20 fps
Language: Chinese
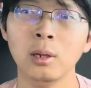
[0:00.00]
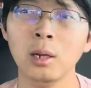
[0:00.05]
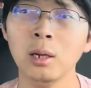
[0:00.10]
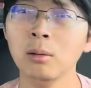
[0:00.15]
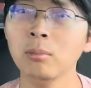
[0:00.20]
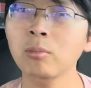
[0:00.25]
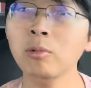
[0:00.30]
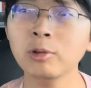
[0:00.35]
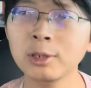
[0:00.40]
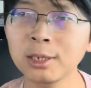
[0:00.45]

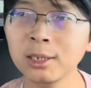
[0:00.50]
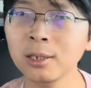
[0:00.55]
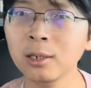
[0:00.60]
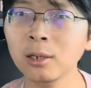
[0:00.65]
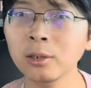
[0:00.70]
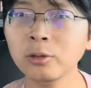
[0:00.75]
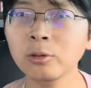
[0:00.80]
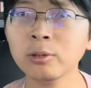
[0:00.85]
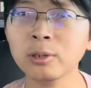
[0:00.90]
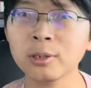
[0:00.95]
墨西
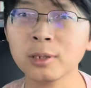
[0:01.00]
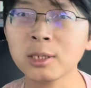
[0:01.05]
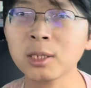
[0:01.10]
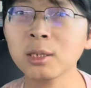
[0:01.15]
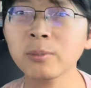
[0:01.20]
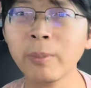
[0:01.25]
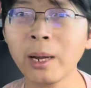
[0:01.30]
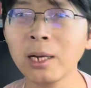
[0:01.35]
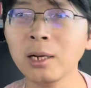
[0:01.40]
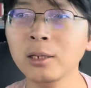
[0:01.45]
哥就是
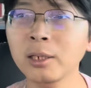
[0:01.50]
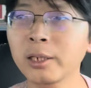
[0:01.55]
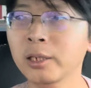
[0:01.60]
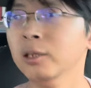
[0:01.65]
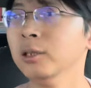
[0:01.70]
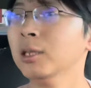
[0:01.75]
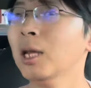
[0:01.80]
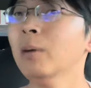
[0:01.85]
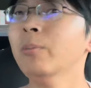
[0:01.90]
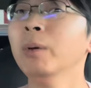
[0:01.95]
失败的例
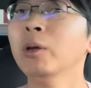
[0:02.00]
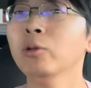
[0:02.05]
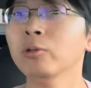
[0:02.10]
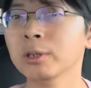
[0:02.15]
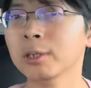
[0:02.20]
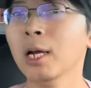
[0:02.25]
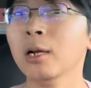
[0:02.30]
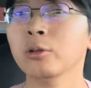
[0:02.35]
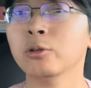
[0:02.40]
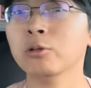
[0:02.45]
子，它没有
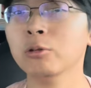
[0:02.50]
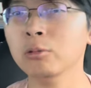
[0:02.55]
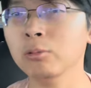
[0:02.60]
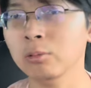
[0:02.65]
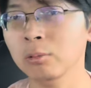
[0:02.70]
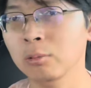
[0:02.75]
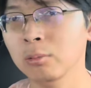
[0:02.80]
上去。